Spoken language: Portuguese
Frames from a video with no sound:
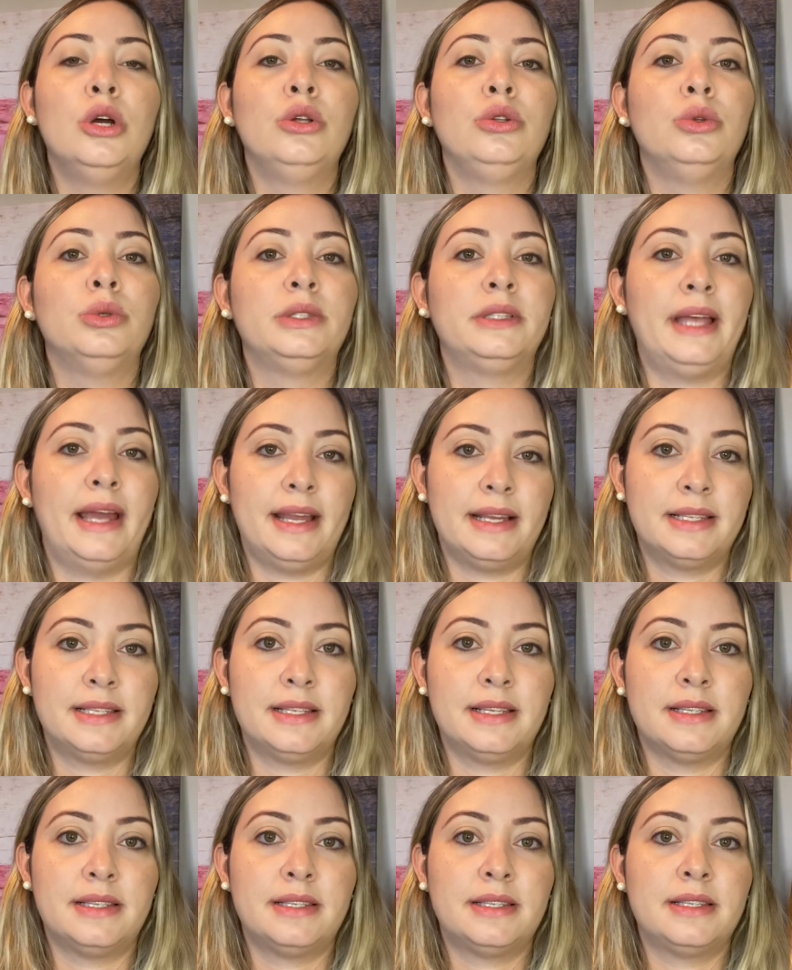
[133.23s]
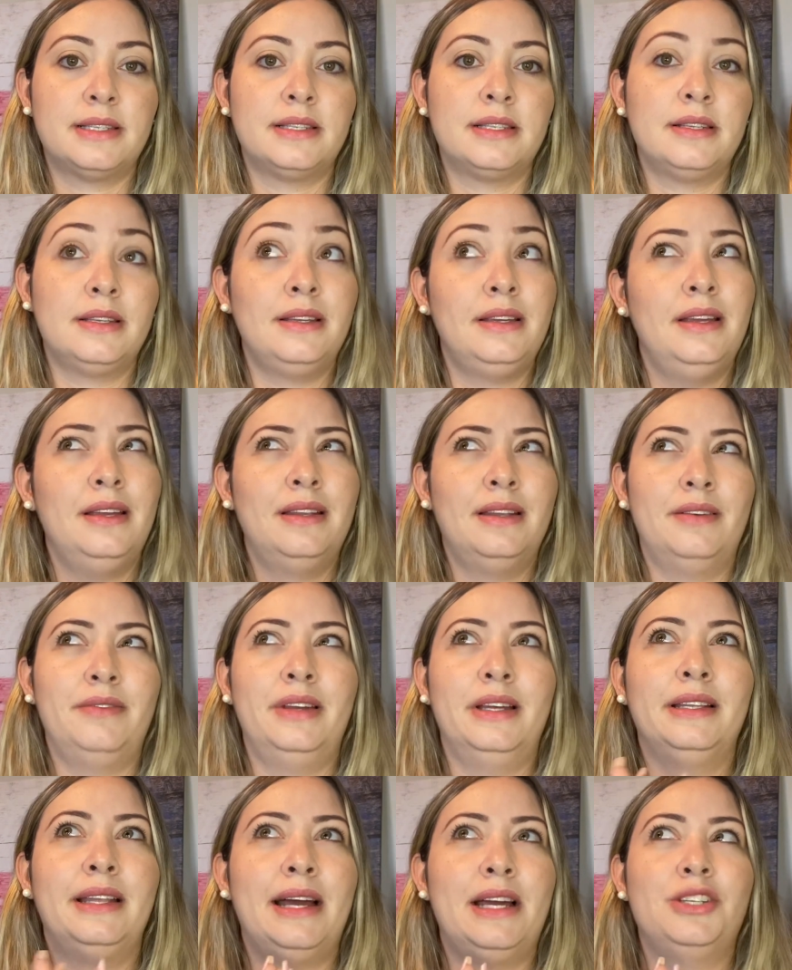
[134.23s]
No Texas e, na
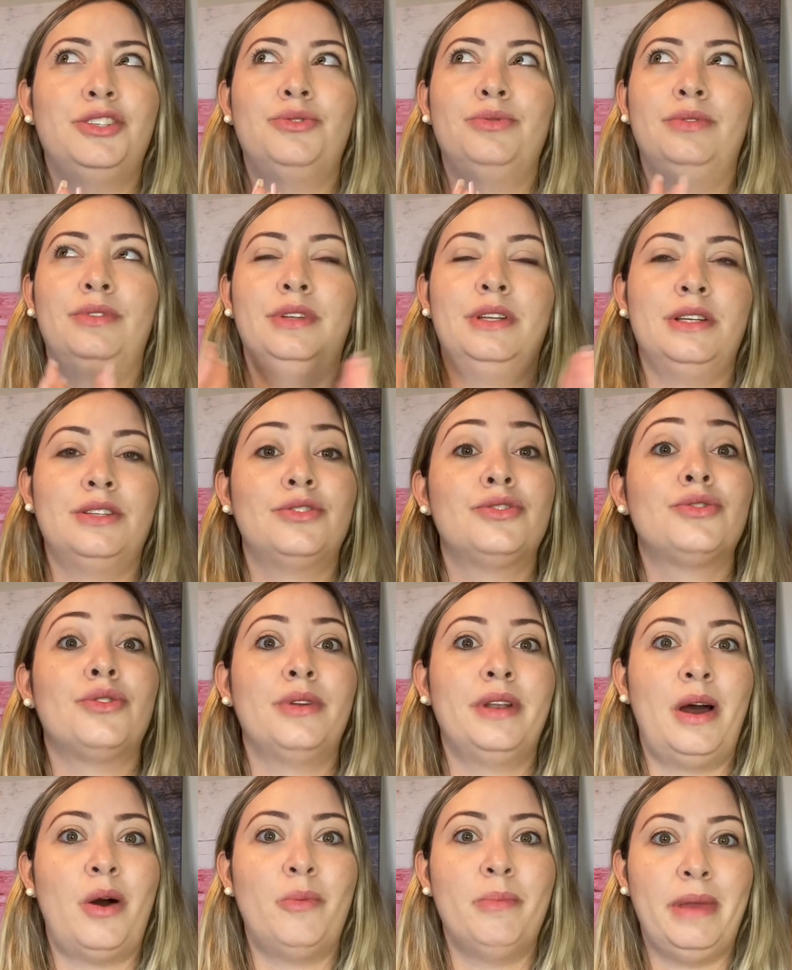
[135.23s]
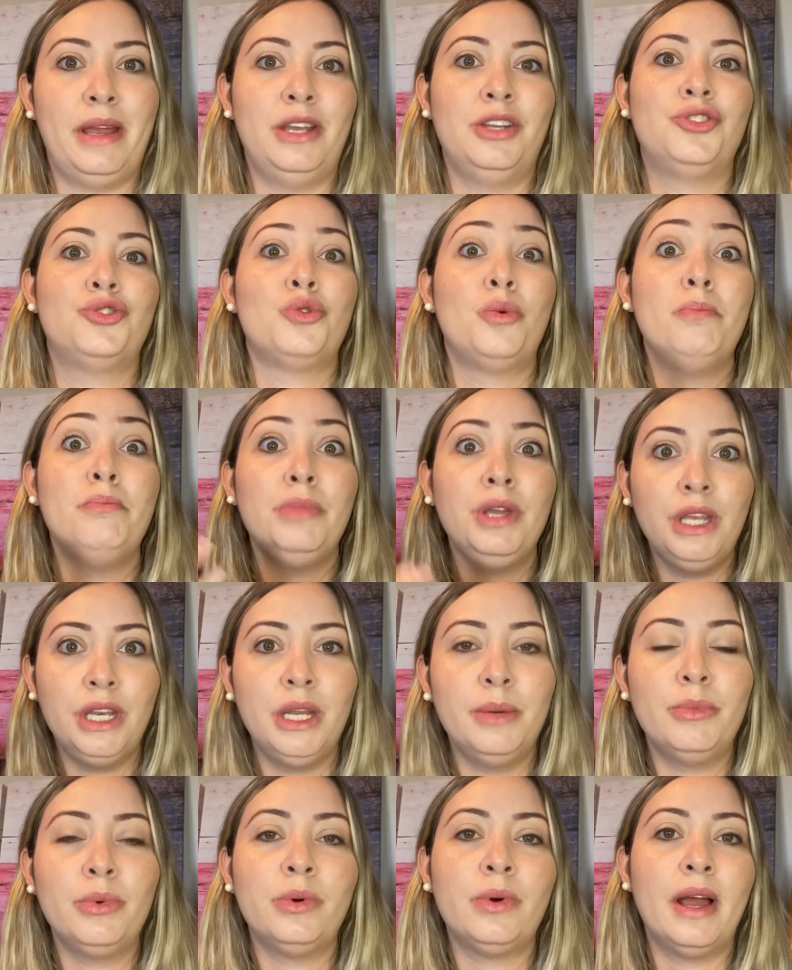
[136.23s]
verdade, nacionalmente, o
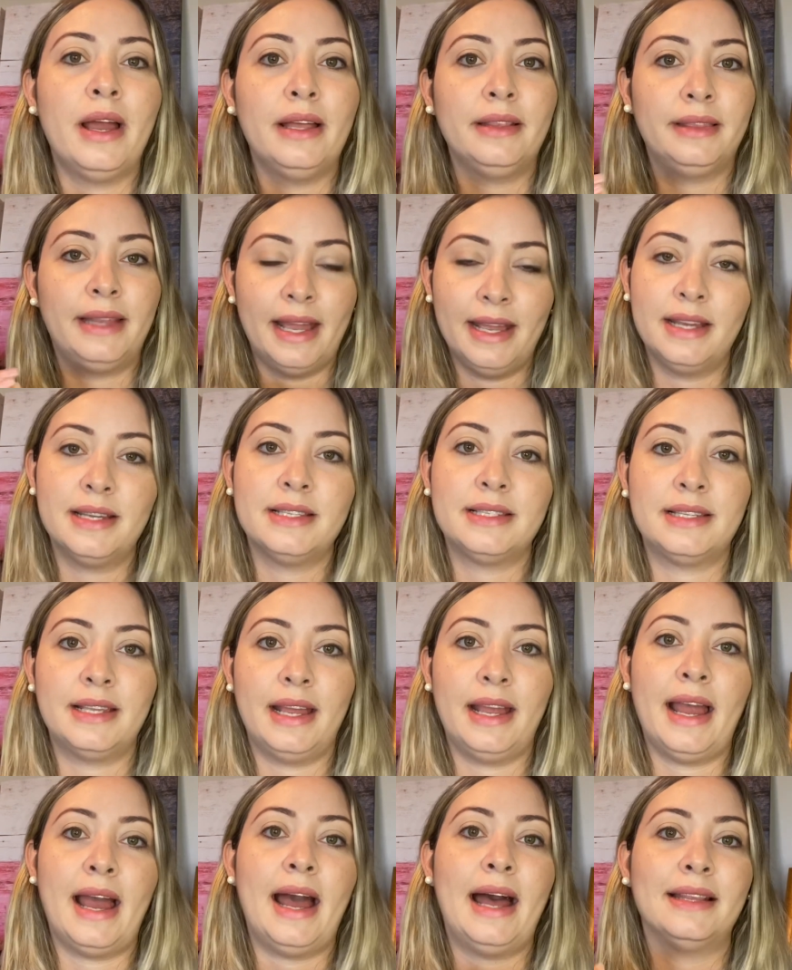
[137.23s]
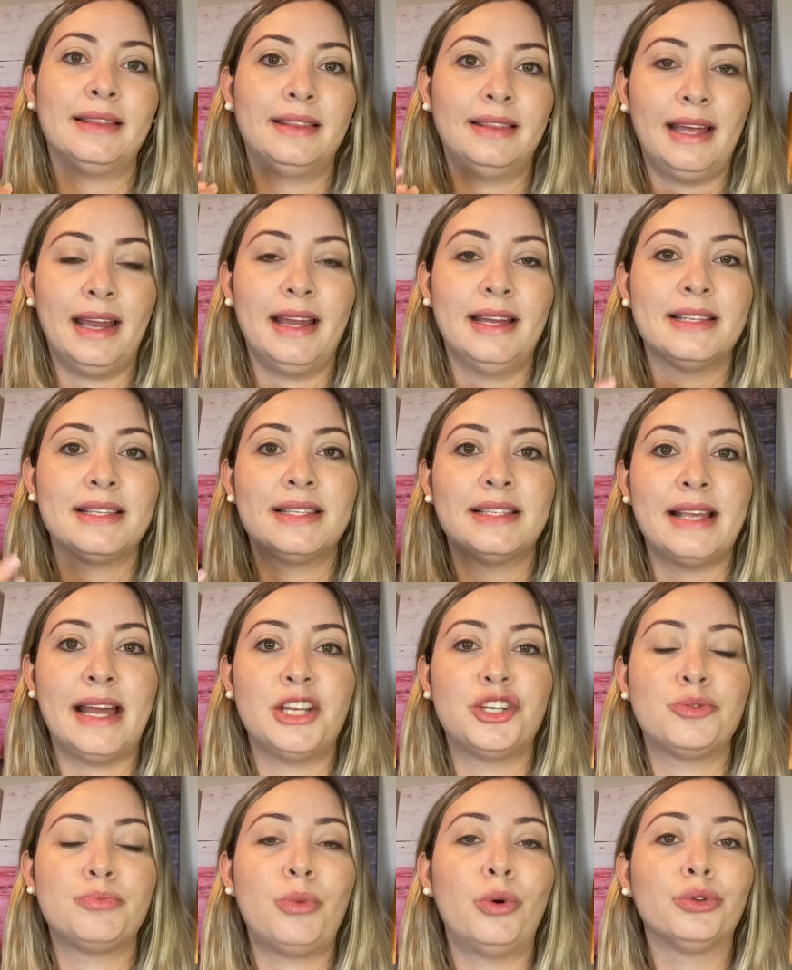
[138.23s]
mínimo tem que ser até
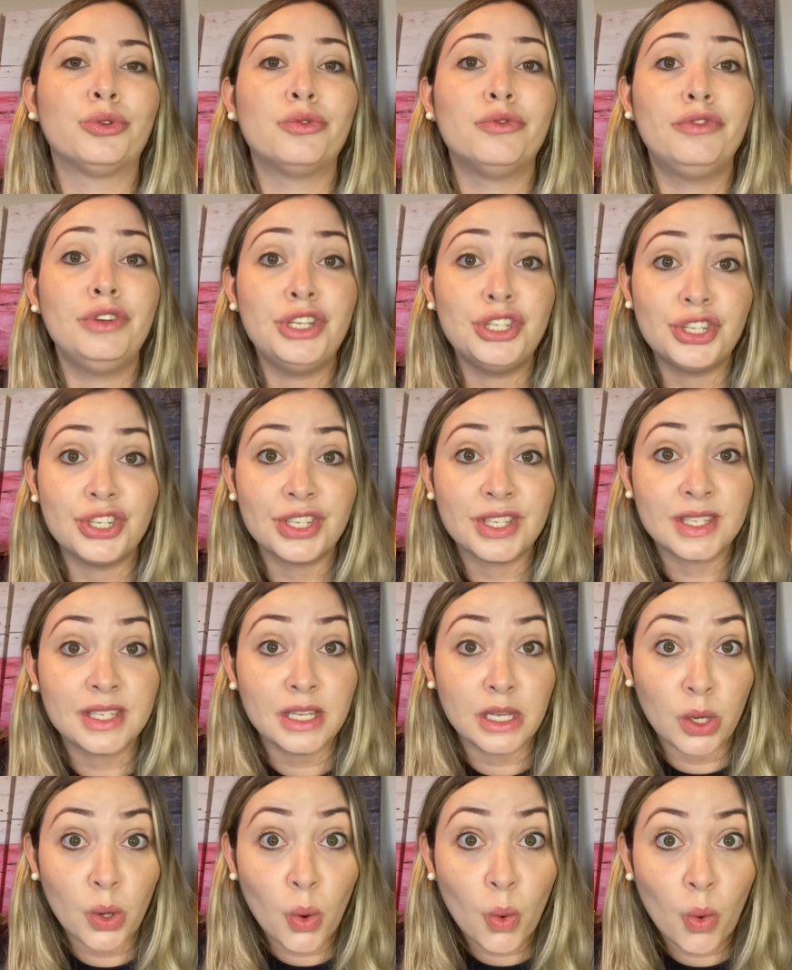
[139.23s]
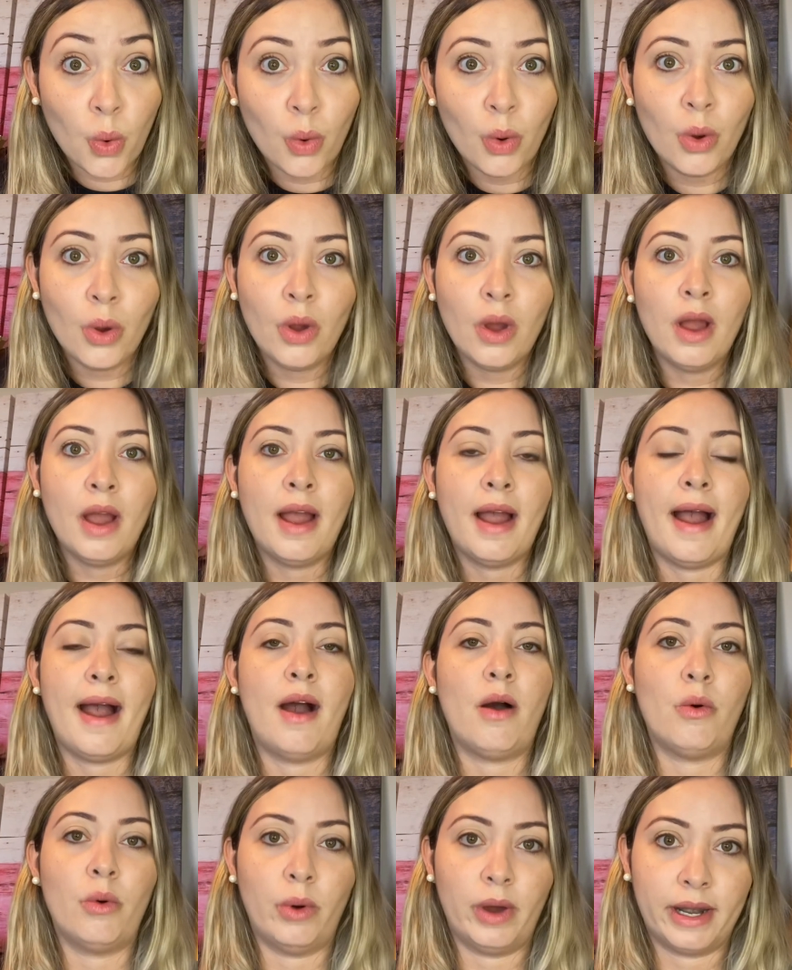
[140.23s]
7,25
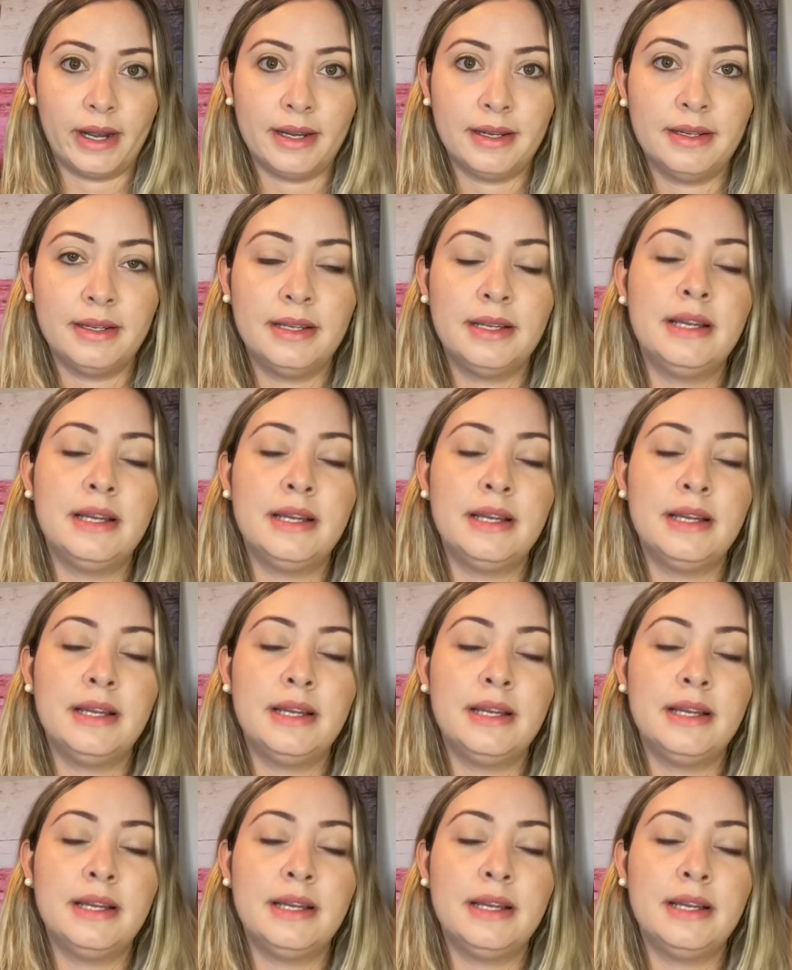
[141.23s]
a hora,